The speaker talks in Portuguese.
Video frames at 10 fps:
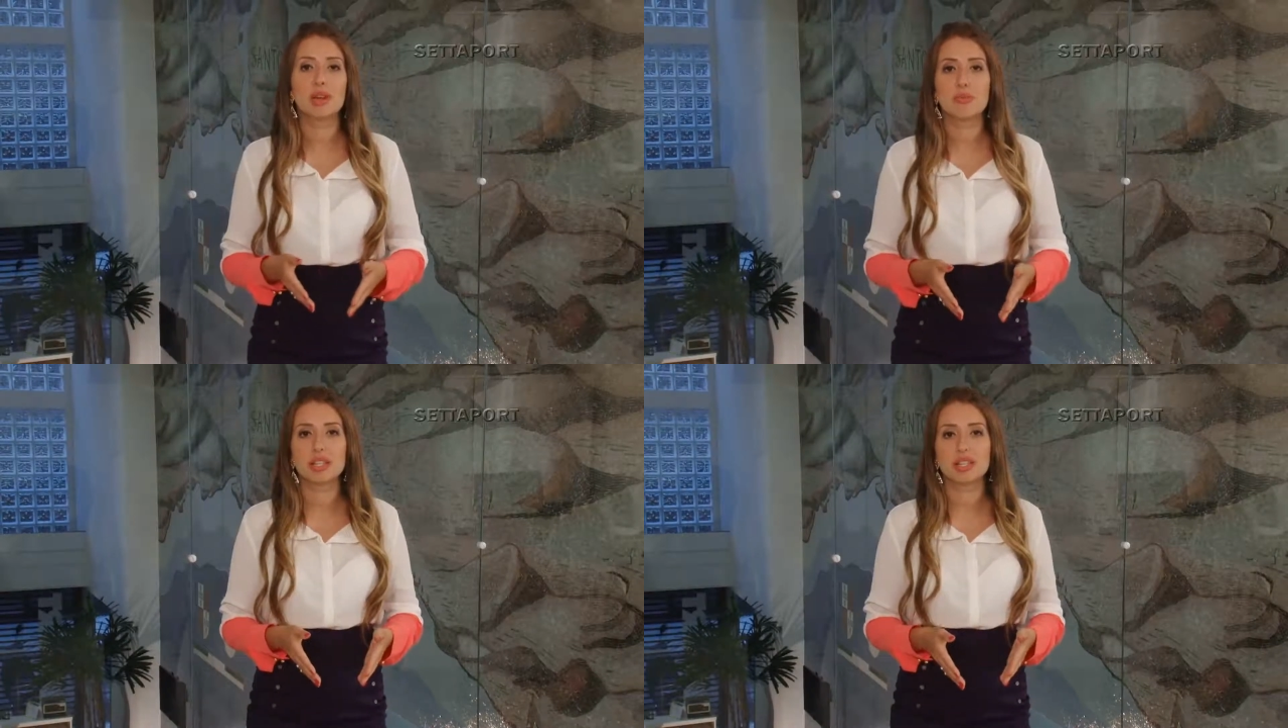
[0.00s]
e
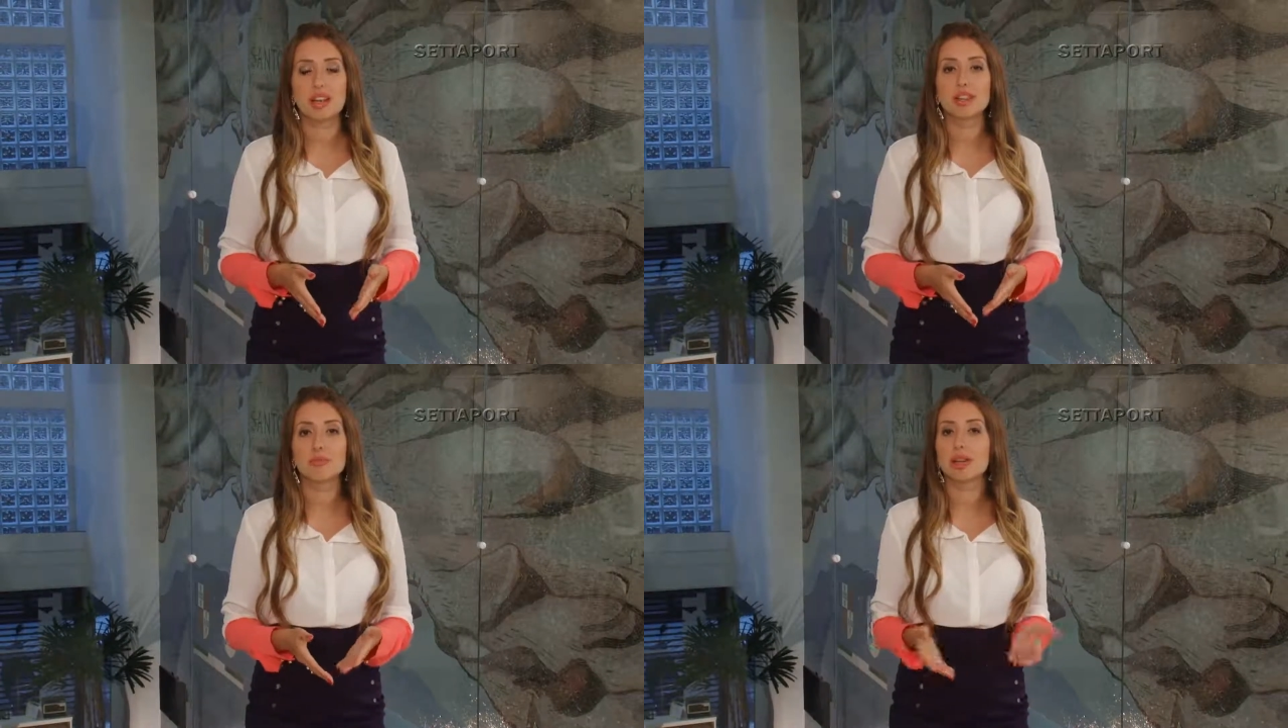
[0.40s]

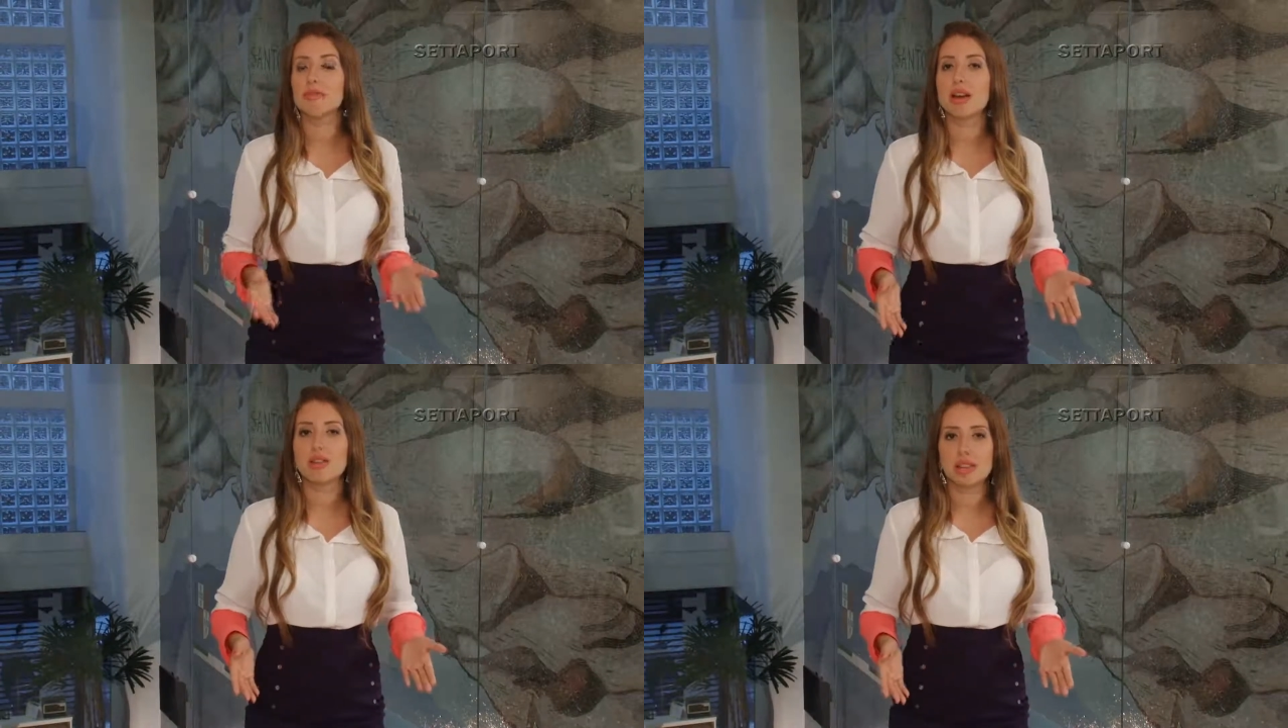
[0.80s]
apreciado pela
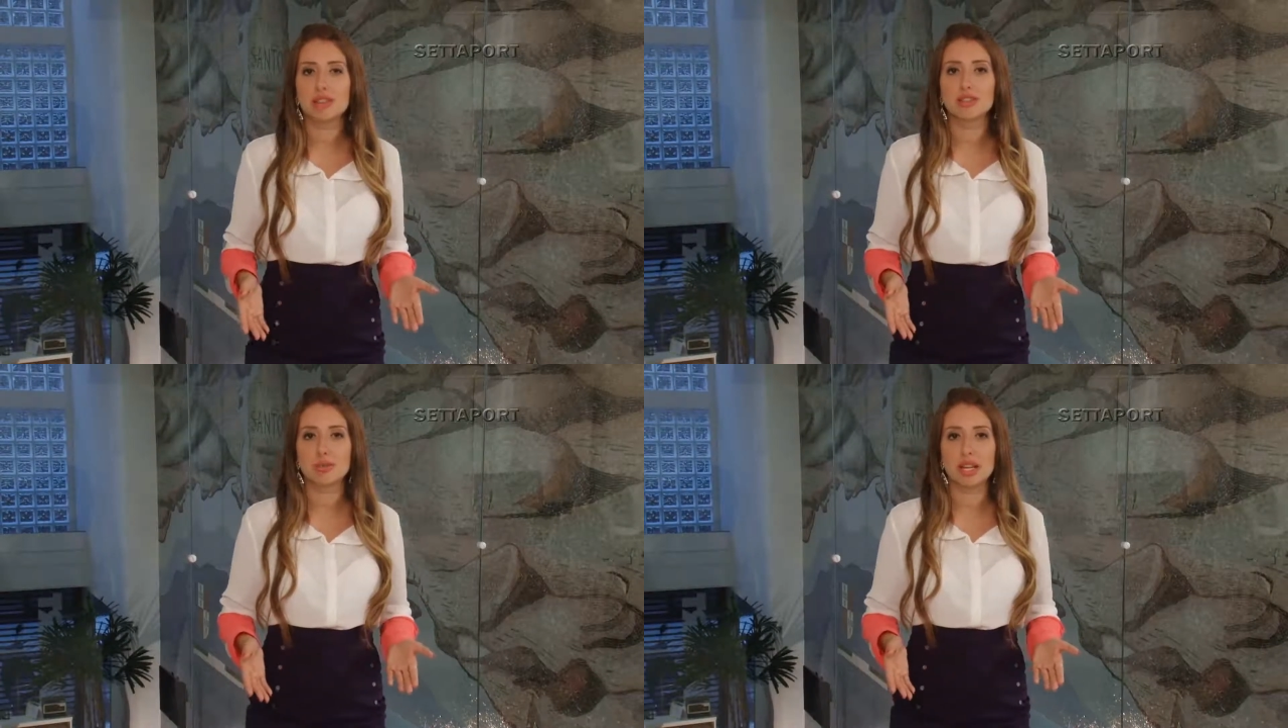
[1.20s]

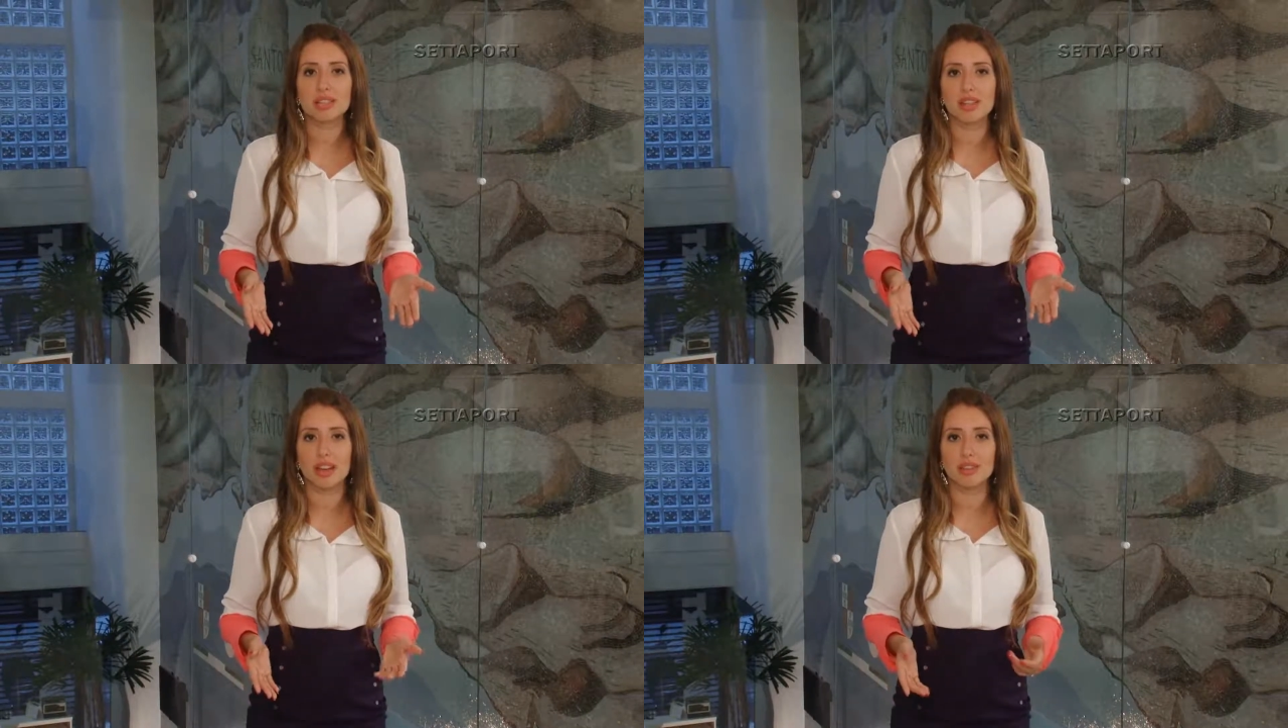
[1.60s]
maioria dos
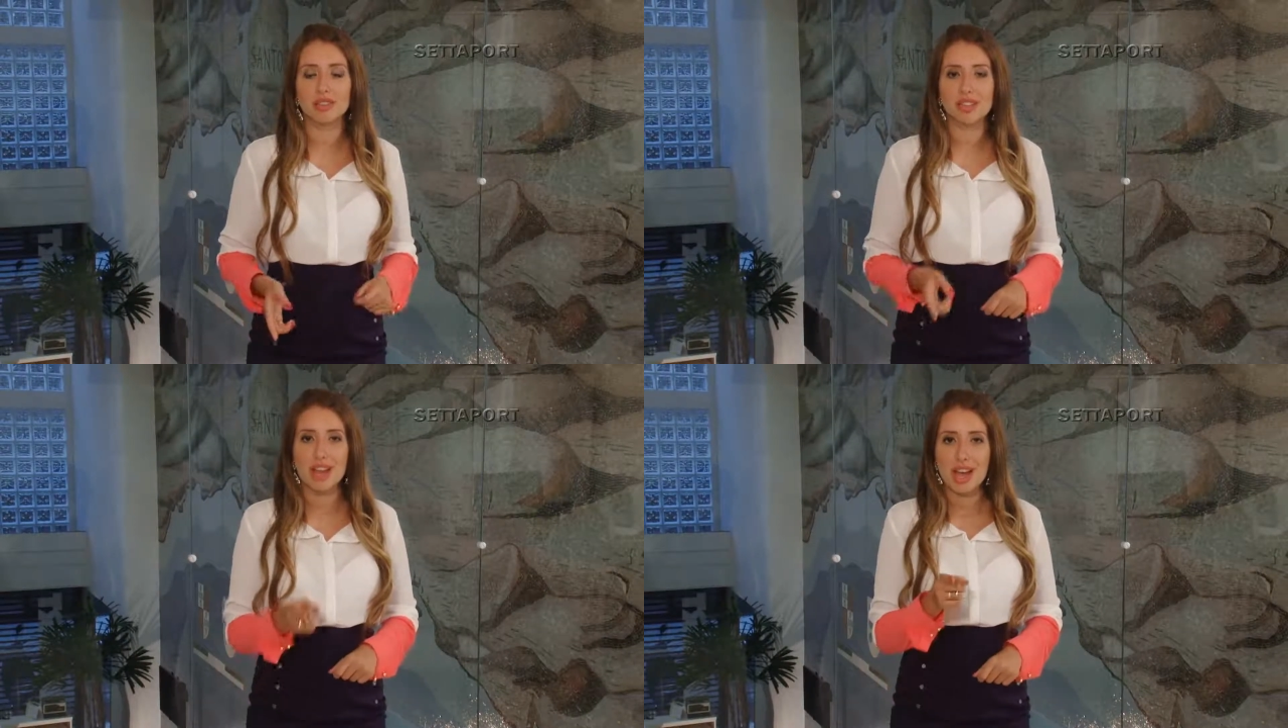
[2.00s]
brasileiros.